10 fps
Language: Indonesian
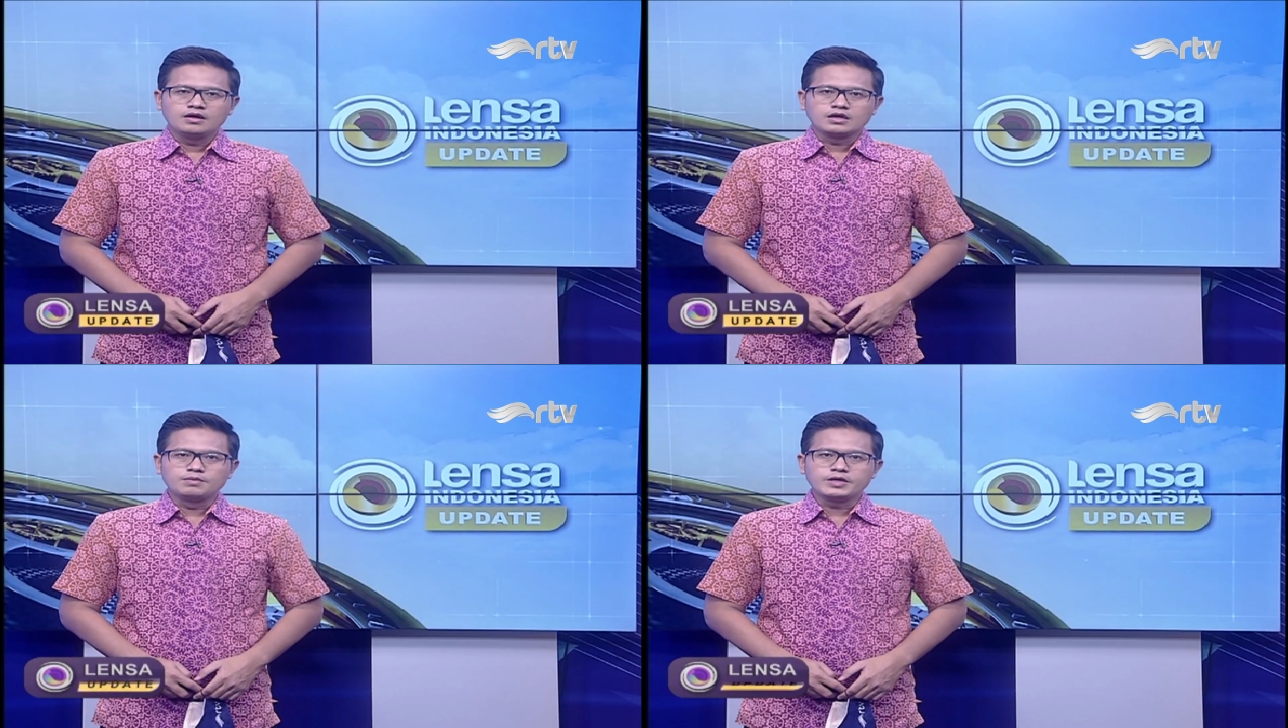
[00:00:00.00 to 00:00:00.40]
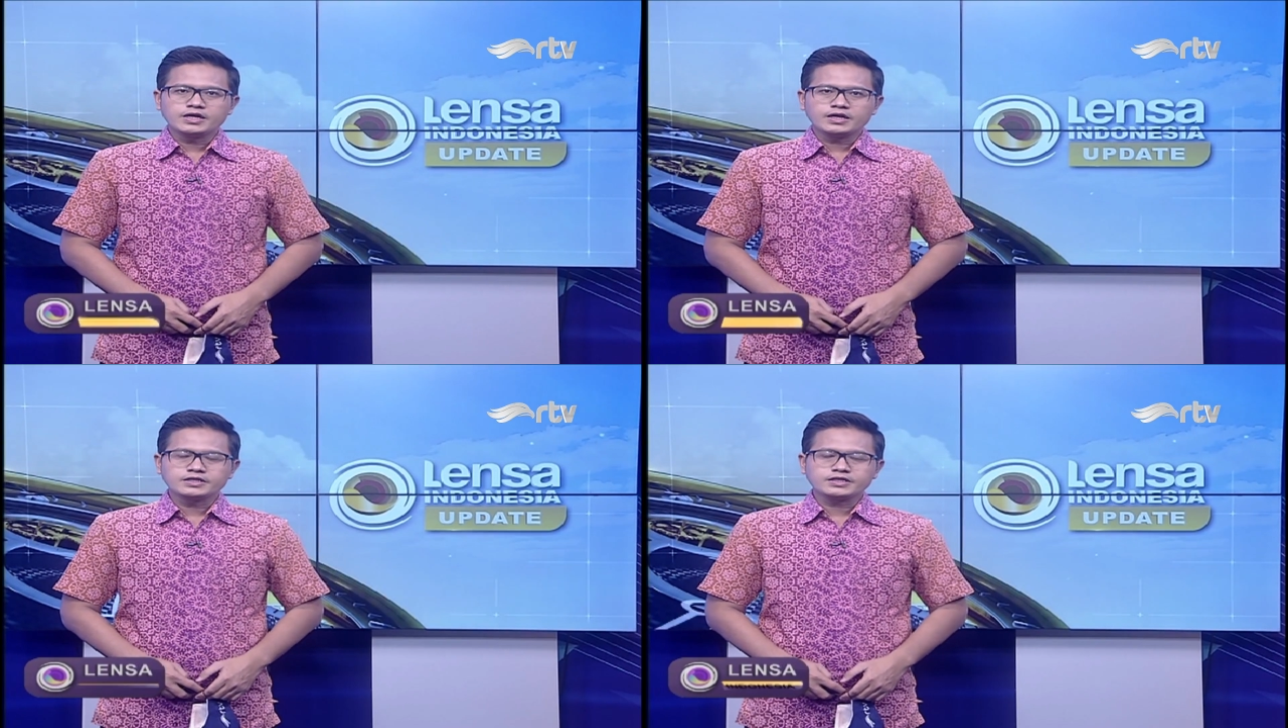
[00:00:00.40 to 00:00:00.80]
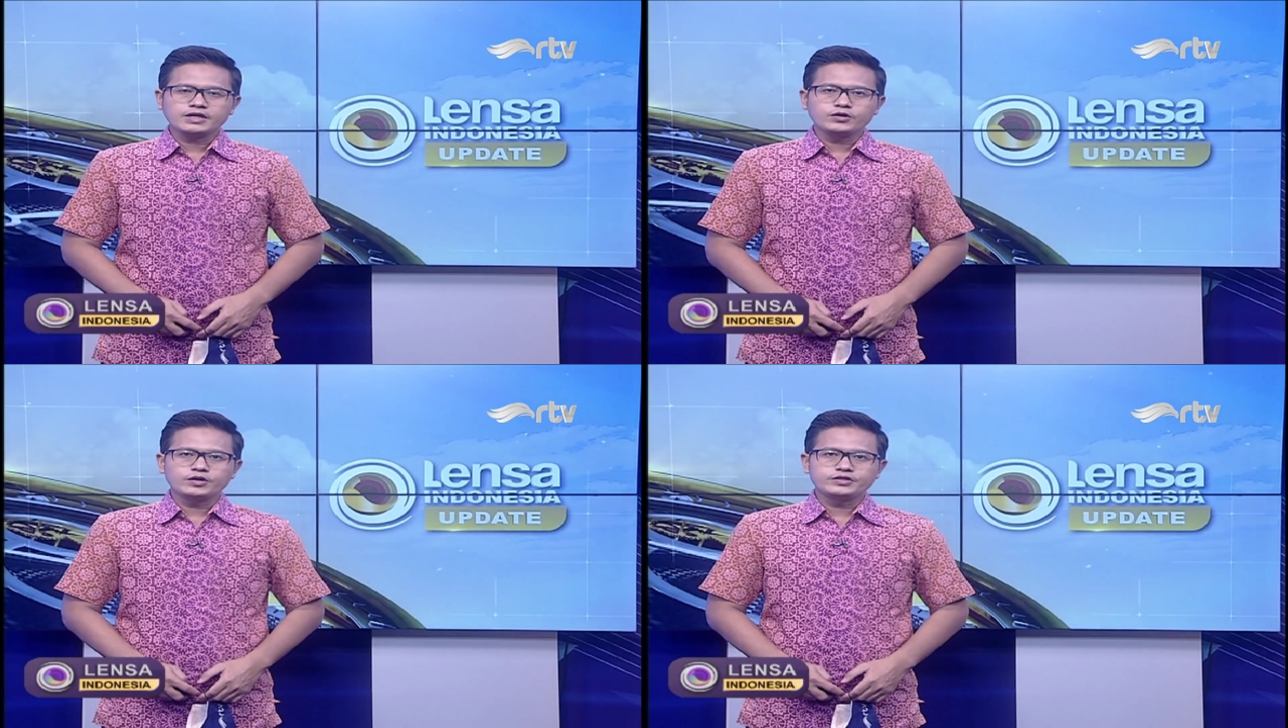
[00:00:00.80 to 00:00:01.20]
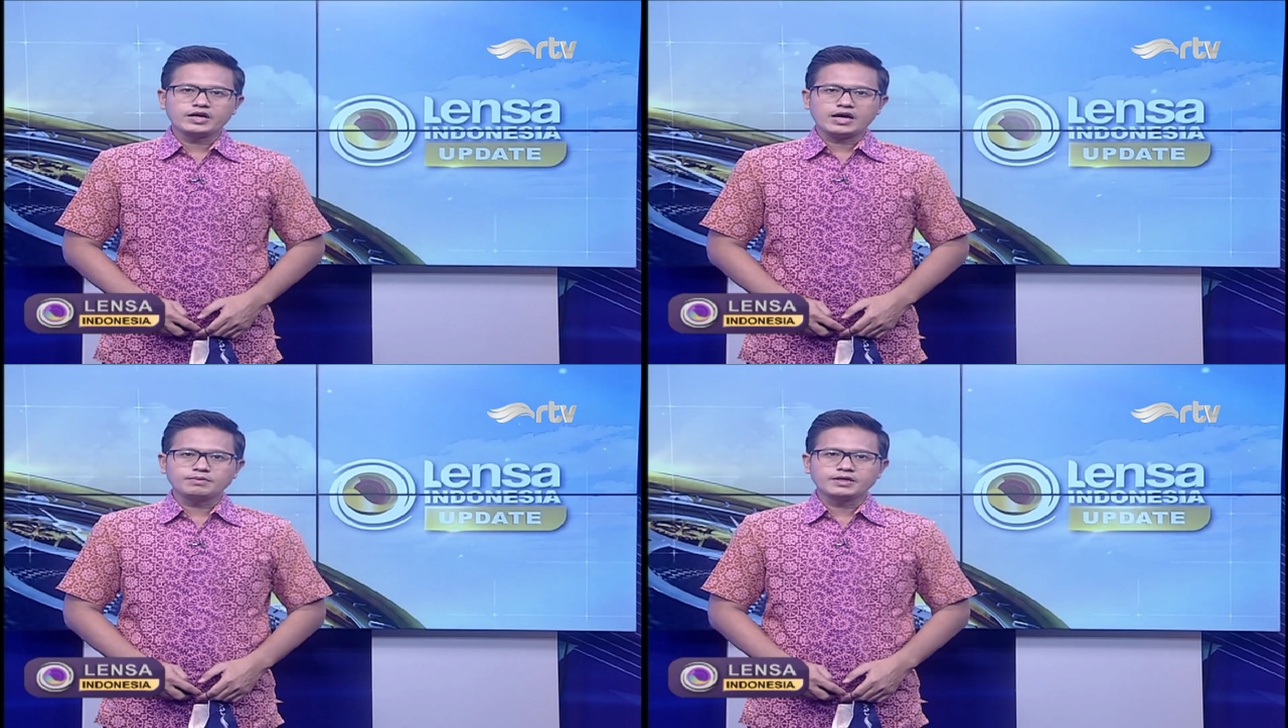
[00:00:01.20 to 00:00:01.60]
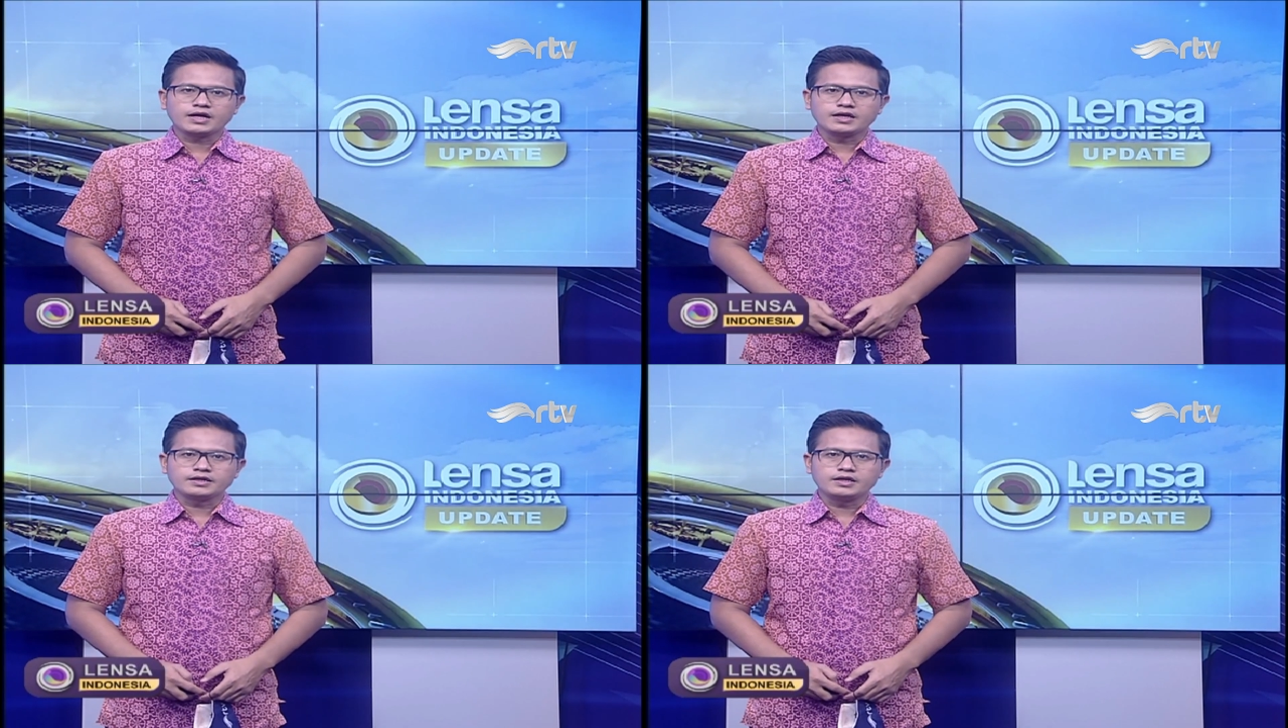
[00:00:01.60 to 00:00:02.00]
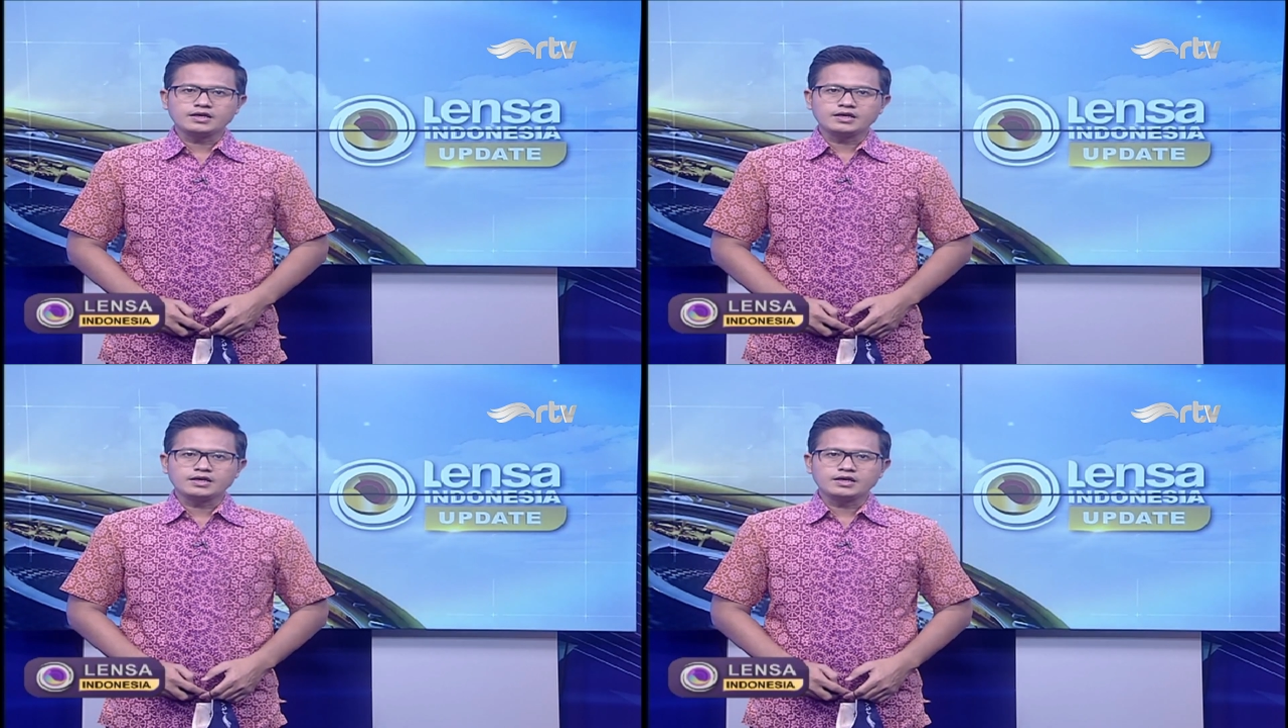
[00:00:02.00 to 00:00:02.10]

Demikian Lensa Indonesia update kali ini.